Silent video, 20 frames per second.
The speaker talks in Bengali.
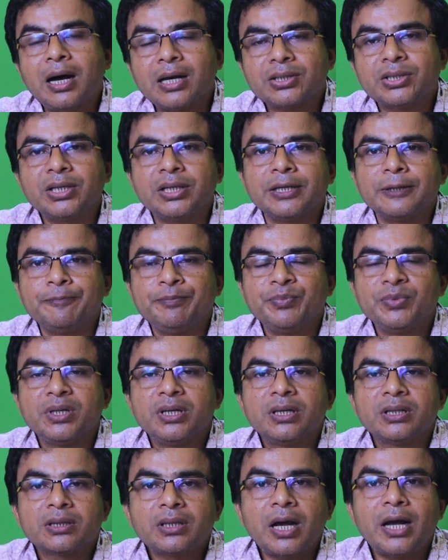আসে
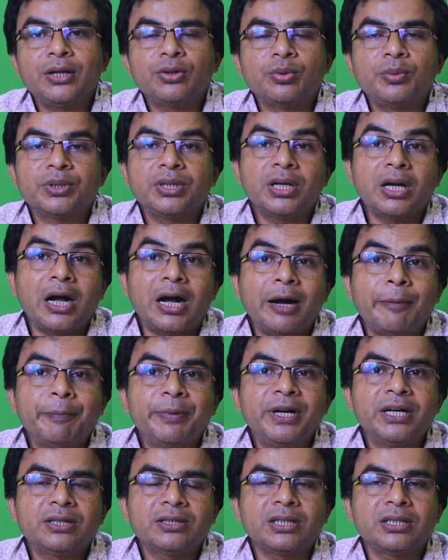তাই তোমাদের
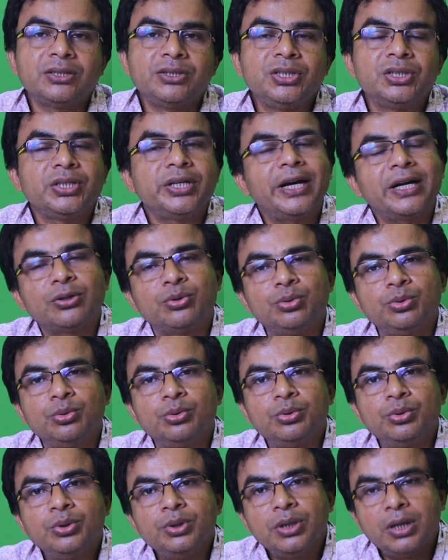আপডেটটা দিতে একটু
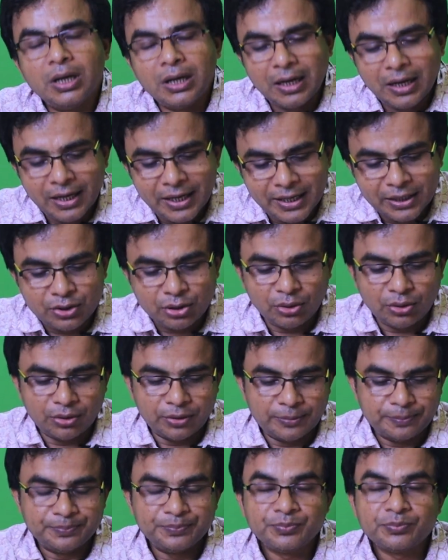লেট
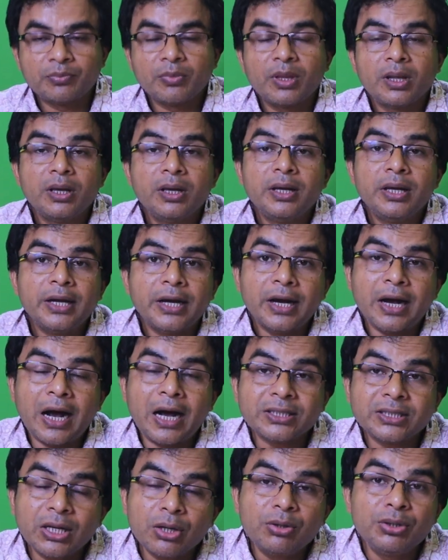হলো
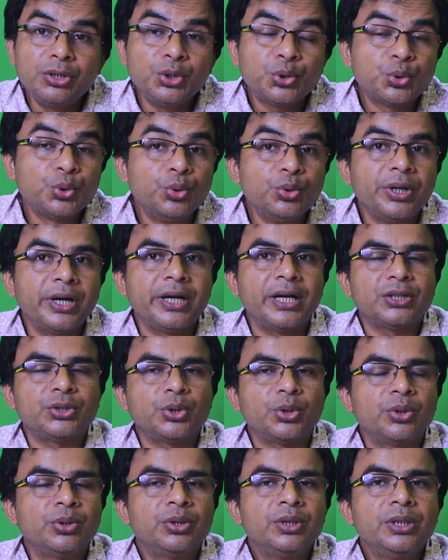আশা করি শুনে
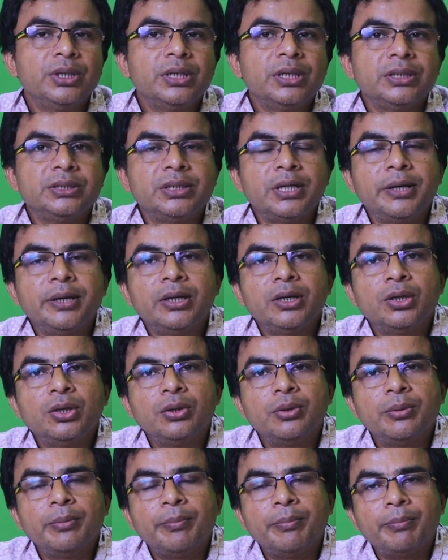গেছো যে
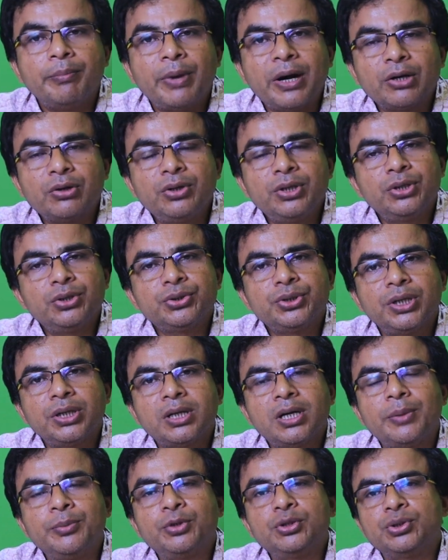মাননীয়
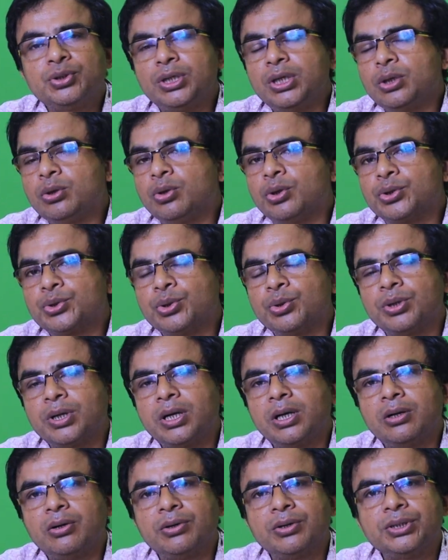শিক্ষামন্ত্রী
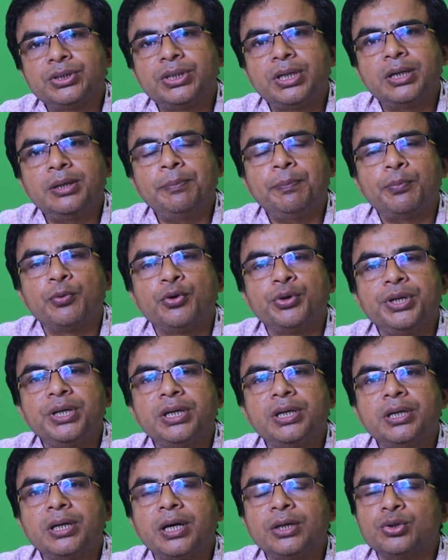ঘোষণা করেছেন
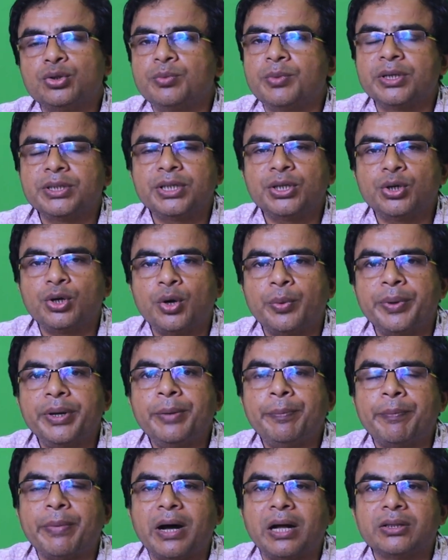পরীক্ষা তোমাদের হবে
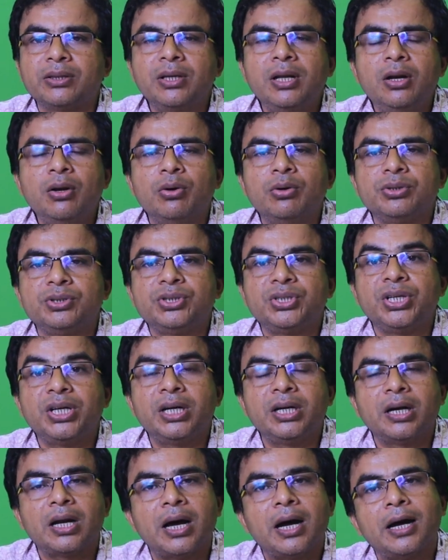বাতিল হচ্ছে
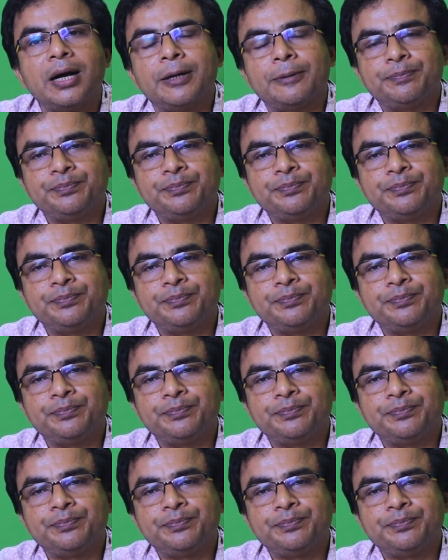না